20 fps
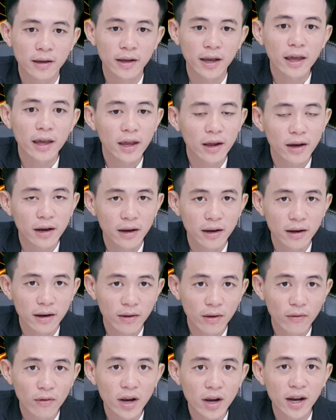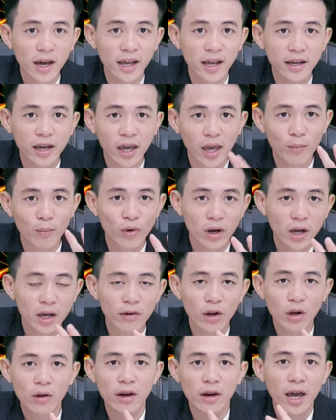cái, cái vấn đề kiềm và cái
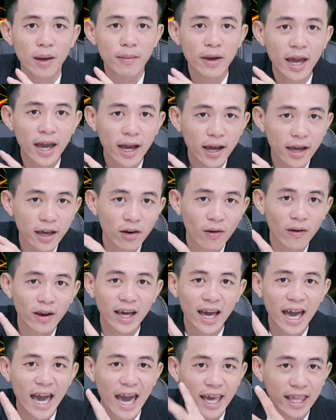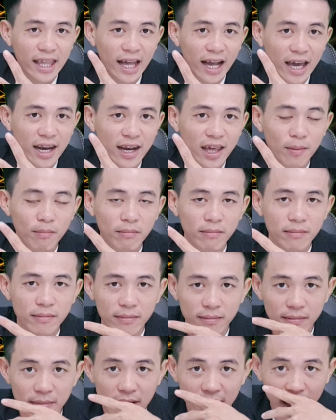vấn đề pH nó là hai thằng anh em
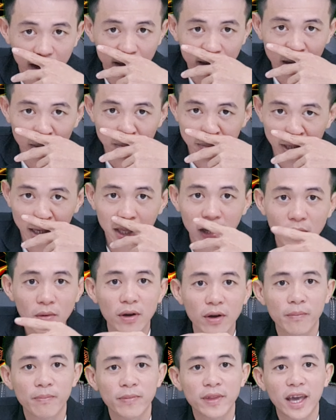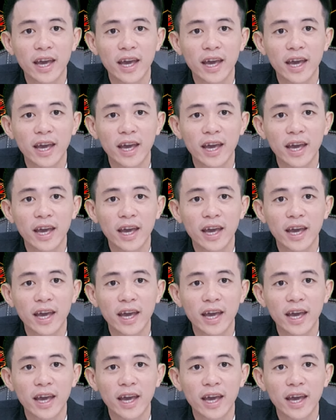mà nó không thể thiếu được